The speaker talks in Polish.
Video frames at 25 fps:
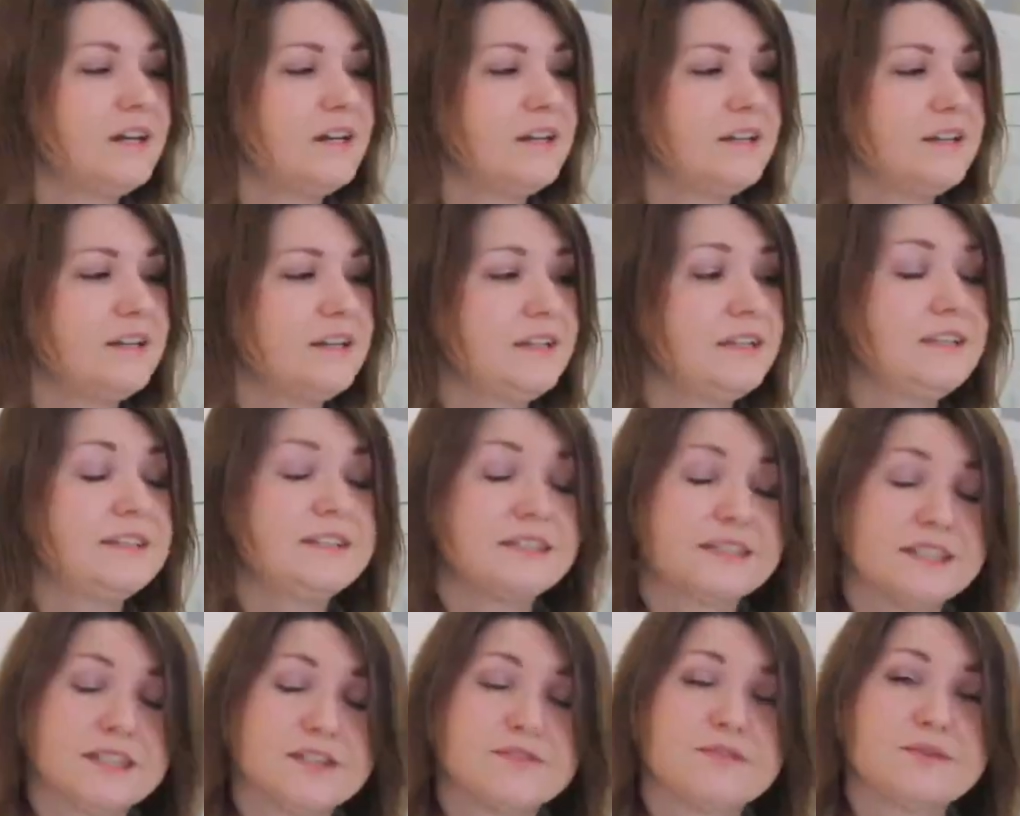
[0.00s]
E, I
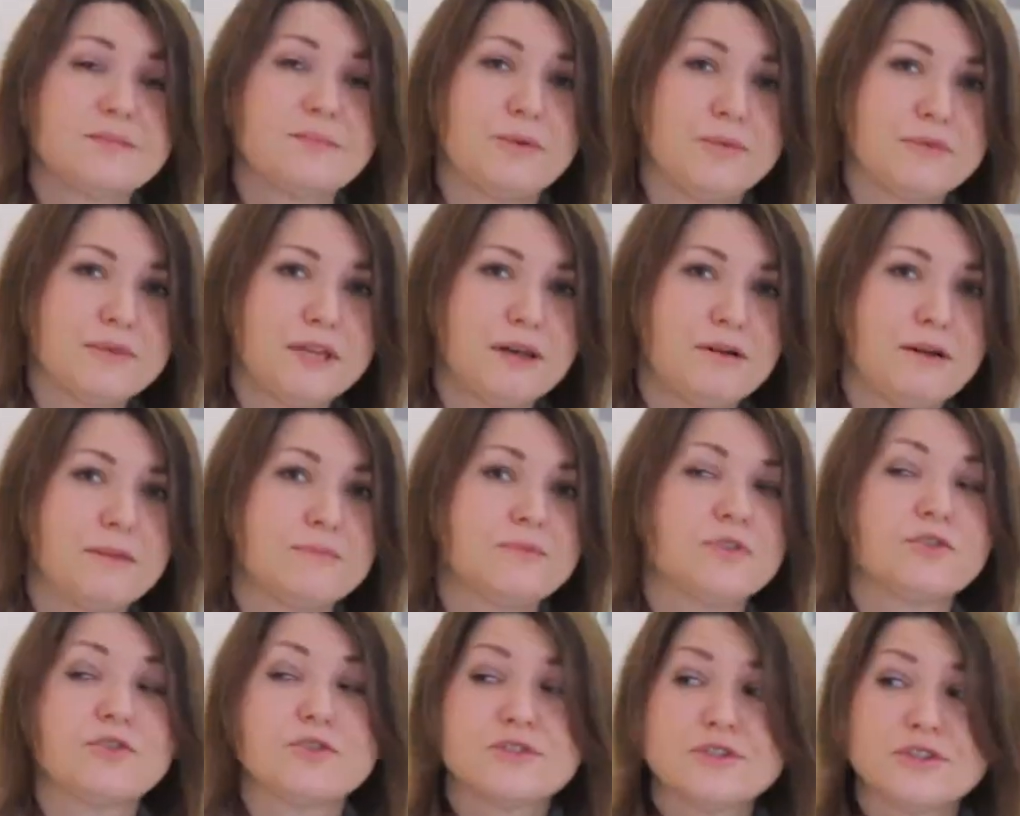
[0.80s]
tak jak
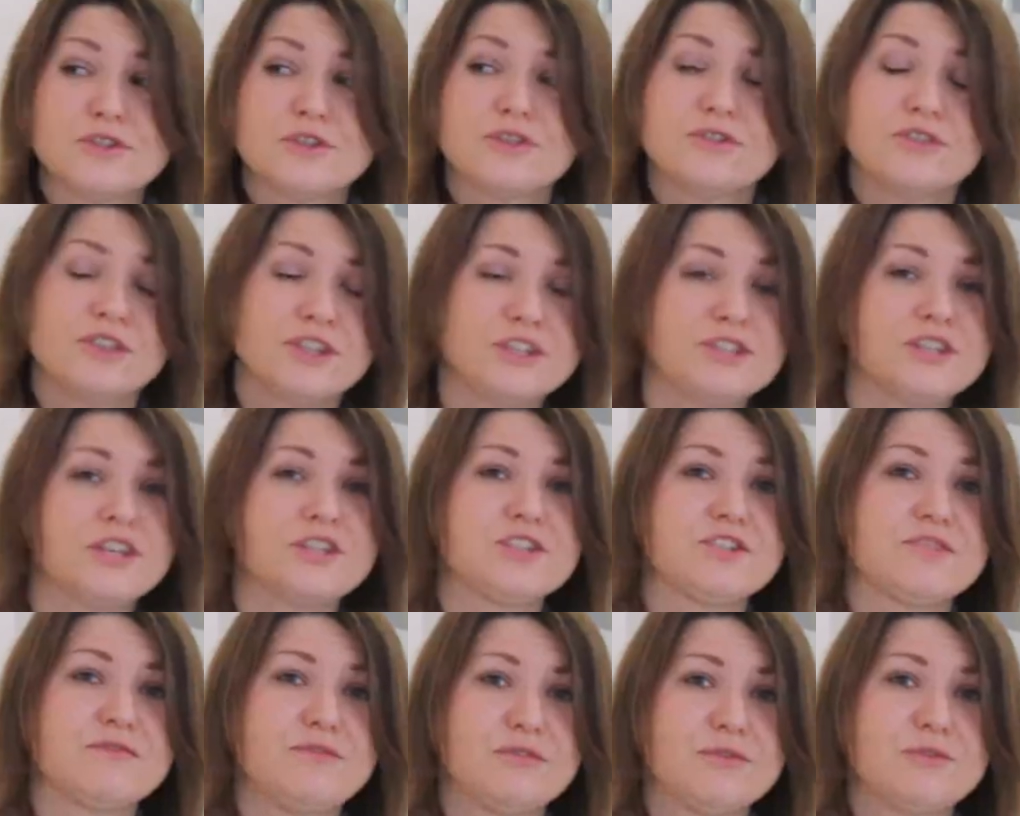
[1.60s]
wspomniałam, do
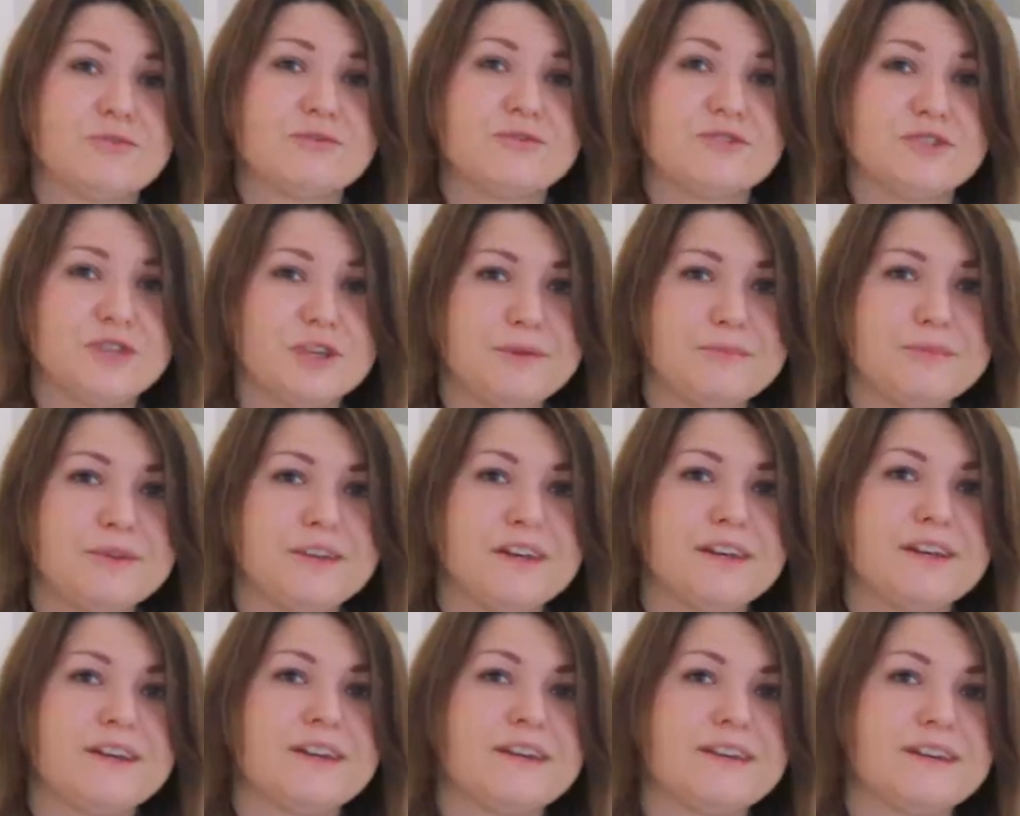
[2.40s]
rozglądnięcia się wokół
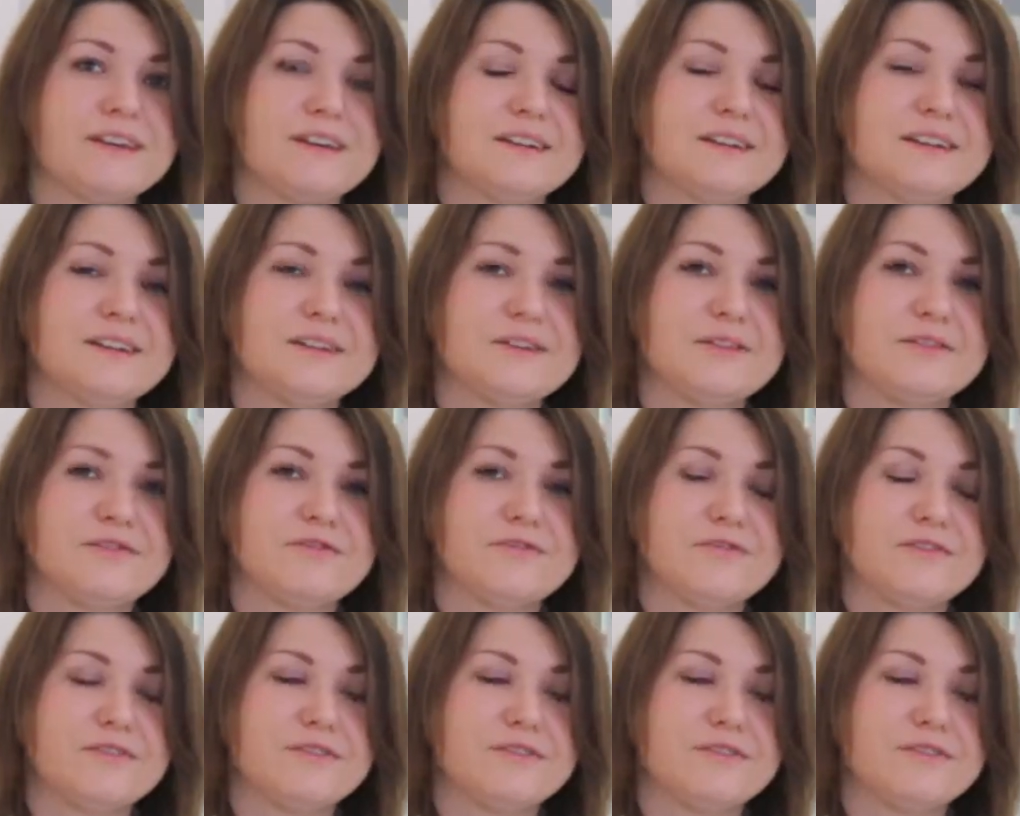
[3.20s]
siebie e,